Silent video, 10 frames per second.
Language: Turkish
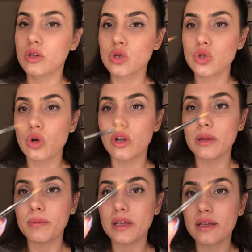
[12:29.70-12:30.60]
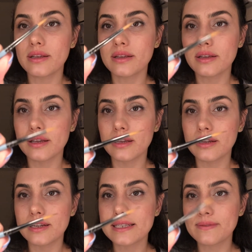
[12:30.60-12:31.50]
şöyle bir
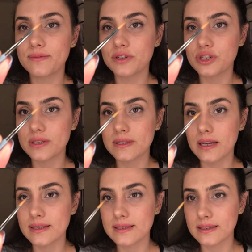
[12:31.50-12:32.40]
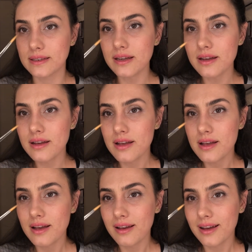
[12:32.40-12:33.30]
e, resim fırçası aslında.
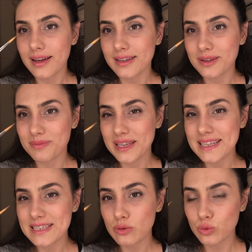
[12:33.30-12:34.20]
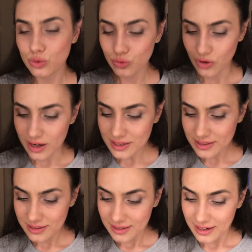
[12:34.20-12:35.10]
Hani ince ucu var
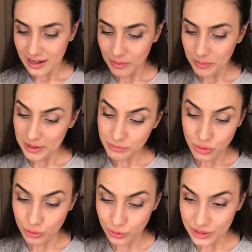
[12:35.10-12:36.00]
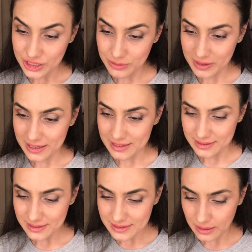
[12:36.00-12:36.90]
ama benim çok çok işime
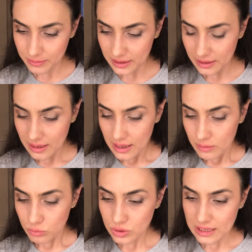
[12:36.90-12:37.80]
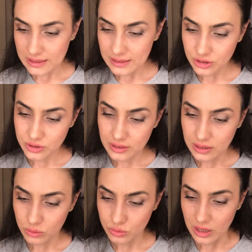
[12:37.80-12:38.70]
yaradı. Tabii bu setin içinde de
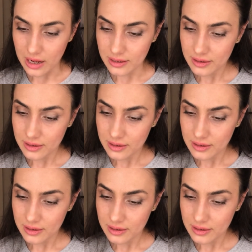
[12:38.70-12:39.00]
güzel